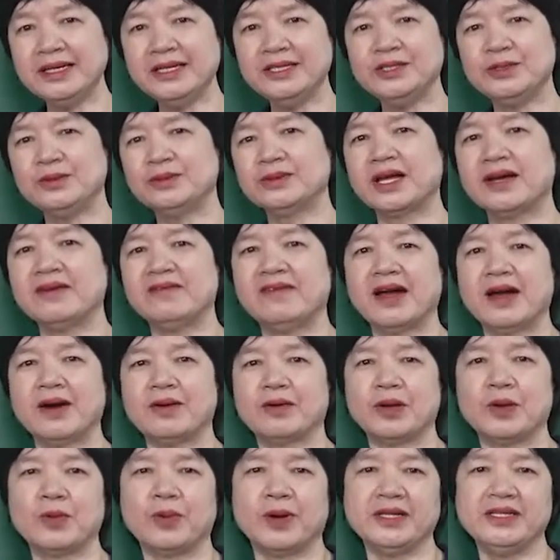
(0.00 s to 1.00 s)
khi chúng ta
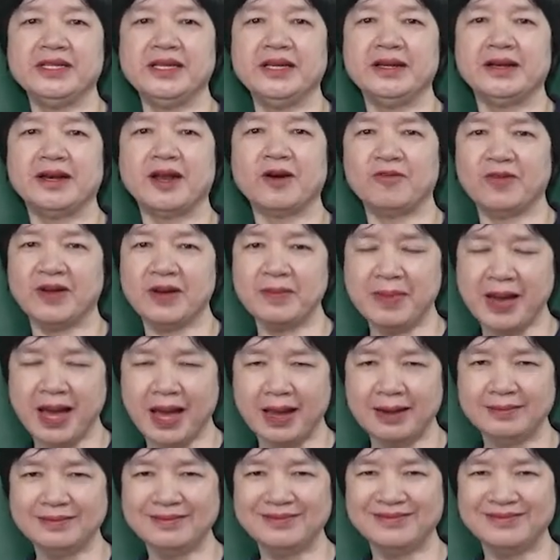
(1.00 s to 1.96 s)
vào cái quá trình đọc văn bản.